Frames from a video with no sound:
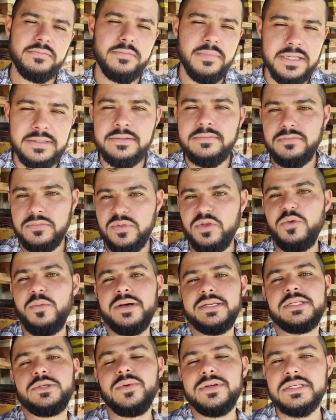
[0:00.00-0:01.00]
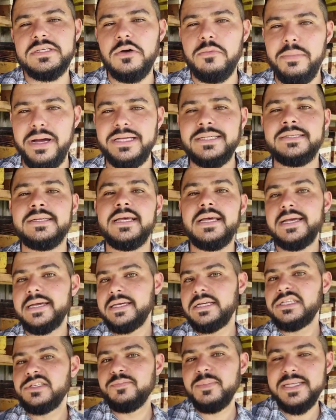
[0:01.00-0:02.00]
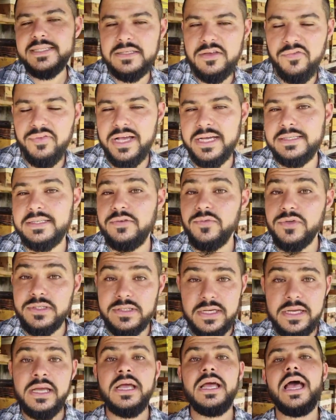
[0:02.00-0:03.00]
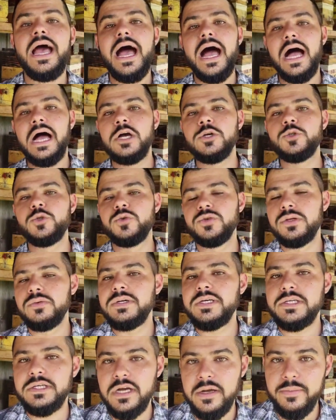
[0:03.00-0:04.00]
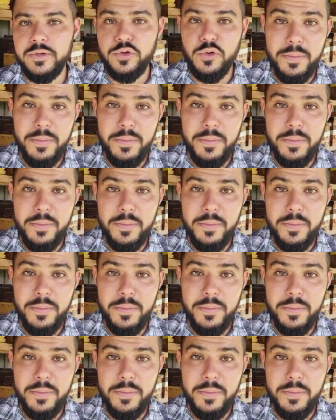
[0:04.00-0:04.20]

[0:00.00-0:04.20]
mas numa situação mais específica assim você ajuda o enxame.